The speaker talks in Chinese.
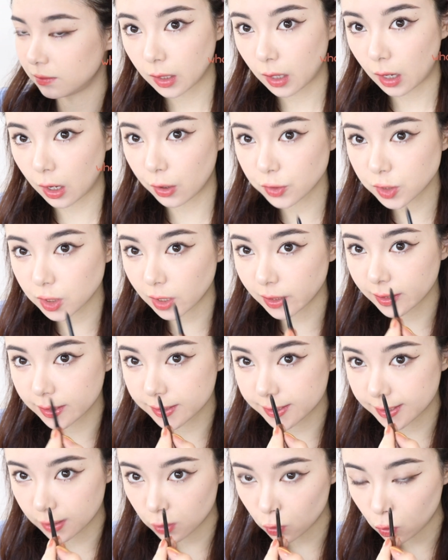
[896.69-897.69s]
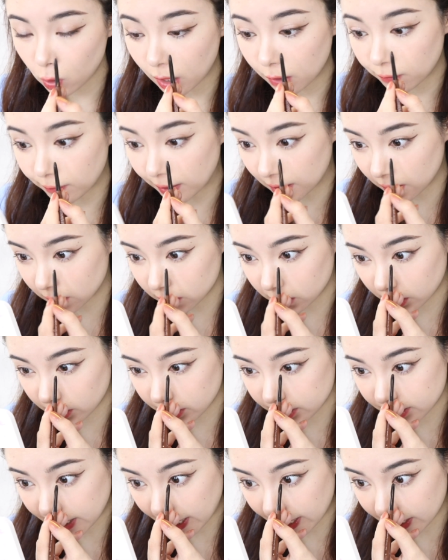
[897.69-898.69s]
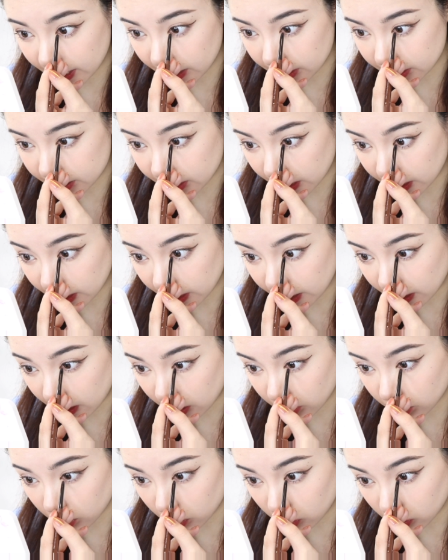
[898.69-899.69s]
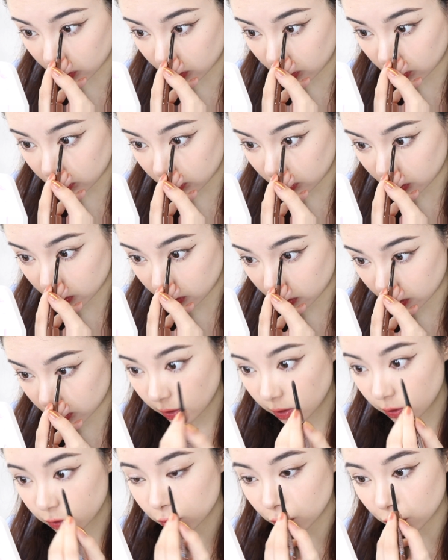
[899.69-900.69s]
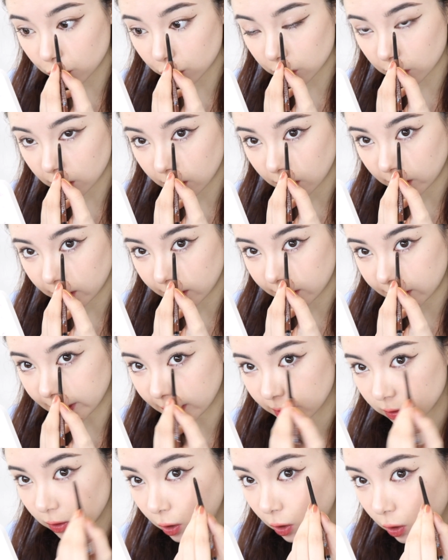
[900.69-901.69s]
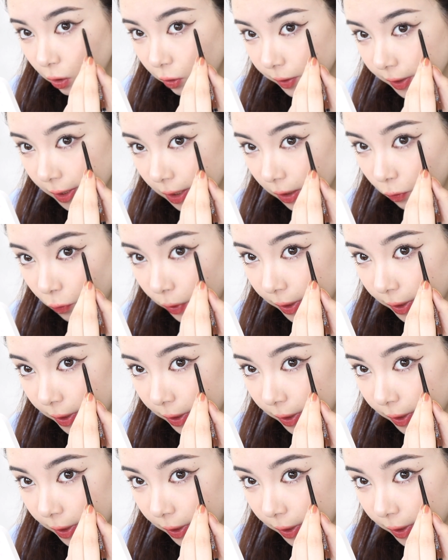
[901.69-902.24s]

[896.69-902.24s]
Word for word: 好，上眼线画完了呢，下眼线也要有哦，就是眼头、眼